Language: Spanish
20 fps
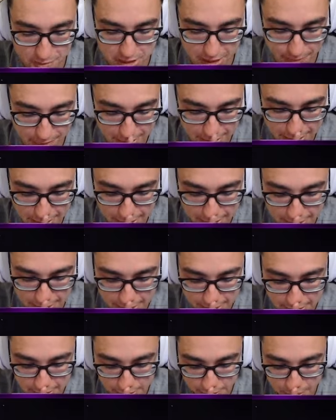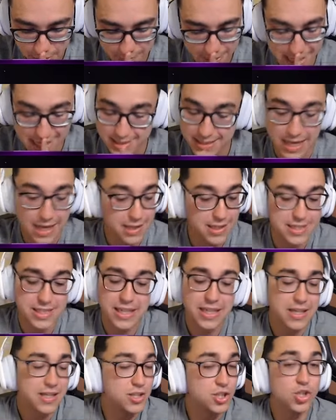a banear? Voy a banear Charlie, es
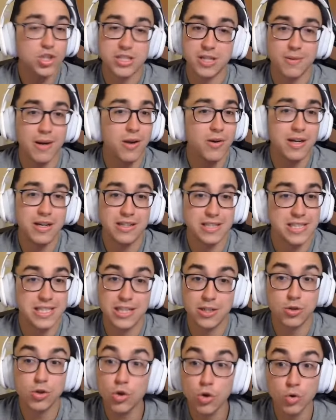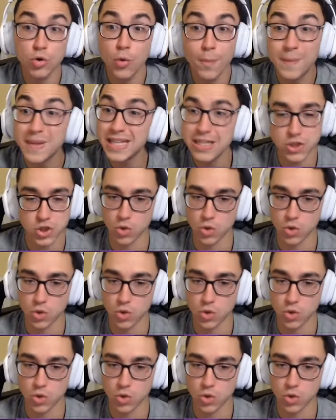que yo sé, es que no, no, no pienso